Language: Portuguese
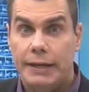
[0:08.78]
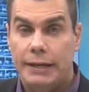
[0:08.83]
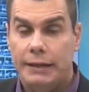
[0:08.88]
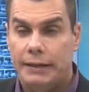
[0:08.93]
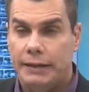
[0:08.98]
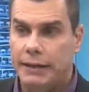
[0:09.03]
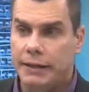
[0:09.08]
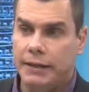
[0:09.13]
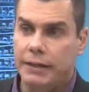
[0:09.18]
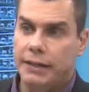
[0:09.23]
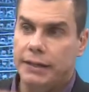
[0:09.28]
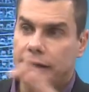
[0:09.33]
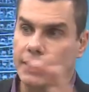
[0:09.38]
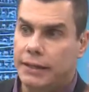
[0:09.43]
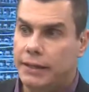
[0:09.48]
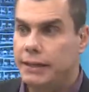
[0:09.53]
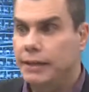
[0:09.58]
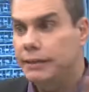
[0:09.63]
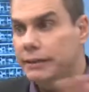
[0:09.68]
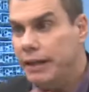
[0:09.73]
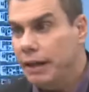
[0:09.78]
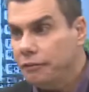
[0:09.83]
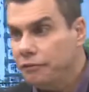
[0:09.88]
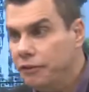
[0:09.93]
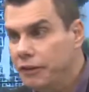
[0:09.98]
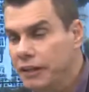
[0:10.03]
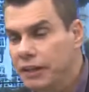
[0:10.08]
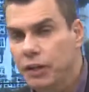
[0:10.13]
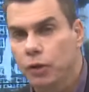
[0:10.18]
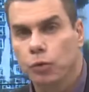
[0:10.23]
que
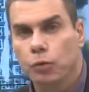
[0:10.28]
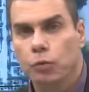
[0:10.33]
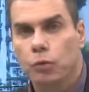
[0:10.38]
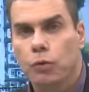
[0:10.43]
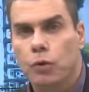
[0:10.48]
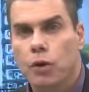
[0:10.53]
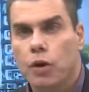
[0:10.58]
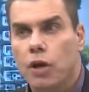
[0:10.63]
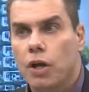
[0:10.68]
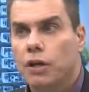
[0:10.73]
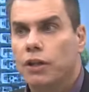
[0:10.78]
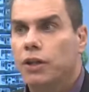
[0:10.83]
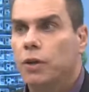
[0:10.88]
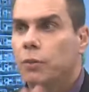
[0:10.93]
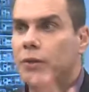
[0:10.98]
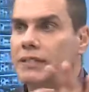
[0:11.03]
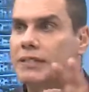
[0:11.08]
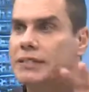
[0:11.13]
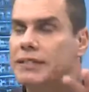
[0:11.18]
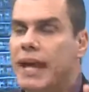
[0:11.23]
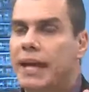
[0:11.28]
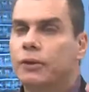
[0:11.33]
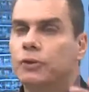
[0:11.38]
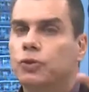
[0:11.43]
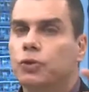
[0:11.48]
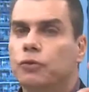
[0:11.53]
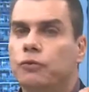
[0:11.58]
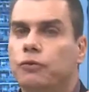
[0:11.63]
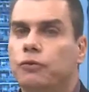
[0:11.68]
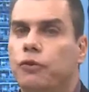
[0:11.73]
definiu que o
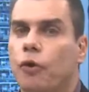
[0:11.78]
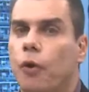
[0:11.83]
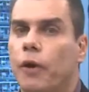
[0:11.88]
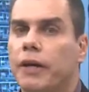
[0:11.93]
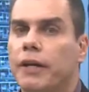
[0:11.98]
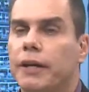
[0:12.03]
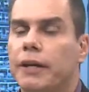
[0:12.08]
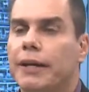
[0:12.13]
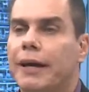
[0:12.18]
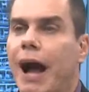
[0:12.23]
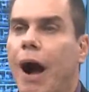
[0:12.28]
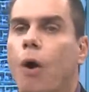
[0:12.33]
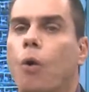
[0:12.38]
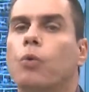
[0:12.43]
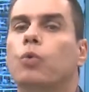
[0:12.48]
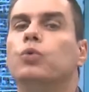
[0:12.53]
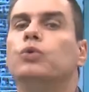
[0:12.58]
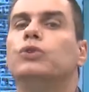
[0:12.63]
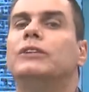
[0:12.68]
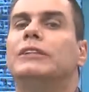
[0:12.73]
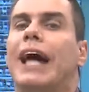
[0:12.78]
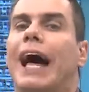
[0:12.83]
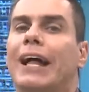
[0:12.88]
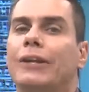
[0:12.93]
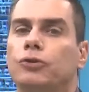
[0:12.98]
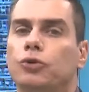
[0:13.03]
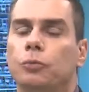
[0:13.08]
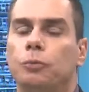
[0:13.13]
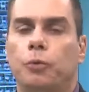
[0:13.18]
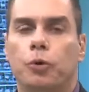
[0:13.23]
incêndio foi
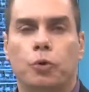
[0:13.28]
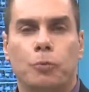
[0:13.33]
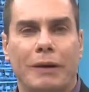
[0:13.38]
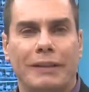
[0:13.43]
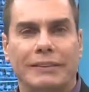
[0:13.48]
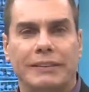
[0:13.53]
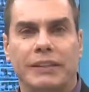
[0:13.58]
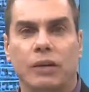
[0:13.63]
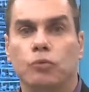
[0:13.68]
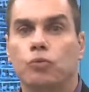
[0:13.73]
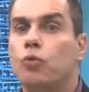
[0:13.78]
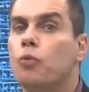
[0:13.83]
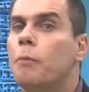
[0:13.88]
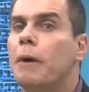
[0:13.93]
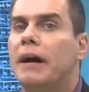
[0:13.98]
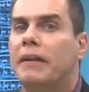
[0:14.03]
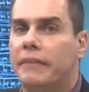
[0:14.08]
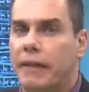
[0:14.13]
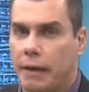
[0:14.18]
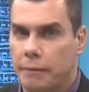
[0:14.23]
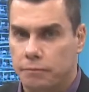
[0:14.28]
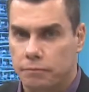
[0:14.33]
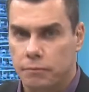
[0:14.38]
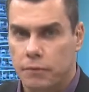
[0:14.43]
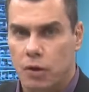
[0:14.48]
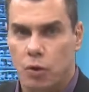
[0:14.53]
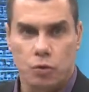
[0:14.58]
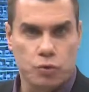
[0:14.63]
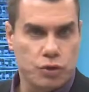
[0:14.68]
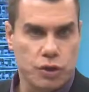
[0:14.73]
causado por uma ação humana.
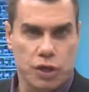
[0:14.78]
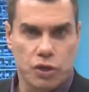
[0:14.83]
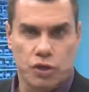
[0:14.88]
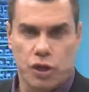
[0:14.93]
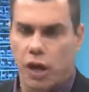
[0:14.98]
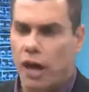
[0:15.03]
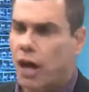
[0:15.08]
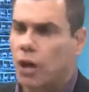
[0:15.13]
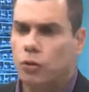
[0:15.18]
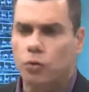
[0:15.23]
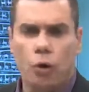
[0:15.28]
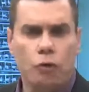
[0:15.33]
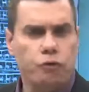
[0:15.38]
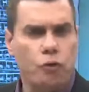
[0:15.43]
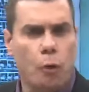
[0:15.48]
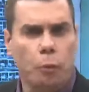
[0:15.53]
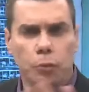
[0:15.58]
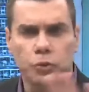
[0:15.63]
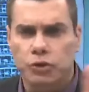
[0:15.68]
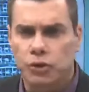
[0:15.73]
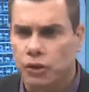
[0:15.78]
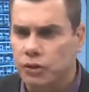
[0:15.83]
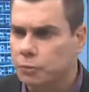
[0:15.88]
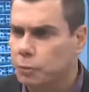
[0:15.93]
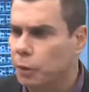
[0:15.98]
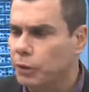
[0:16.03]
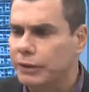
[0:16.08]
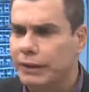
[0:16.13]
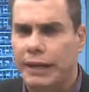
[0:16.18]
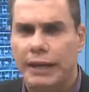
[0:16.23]
Ou seja, não houve combustão
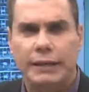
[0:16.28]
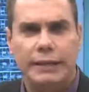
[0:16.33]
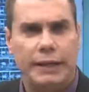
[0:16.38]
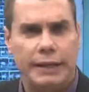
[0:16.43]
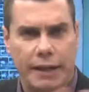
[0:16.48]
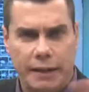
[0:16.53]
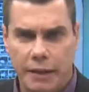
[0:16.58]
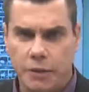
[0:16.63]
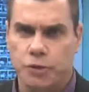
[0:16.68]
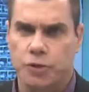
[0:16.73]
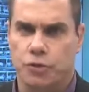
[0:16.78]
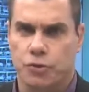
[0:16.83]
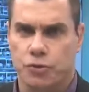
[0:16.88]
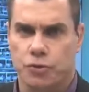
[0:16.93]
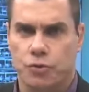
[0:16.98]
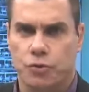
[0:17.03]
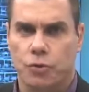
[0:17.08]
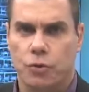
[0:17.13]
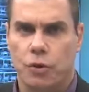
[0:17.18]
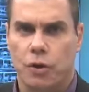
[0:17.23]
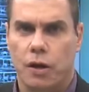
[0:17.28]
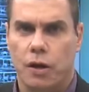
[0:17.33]
espontânea, nada disso.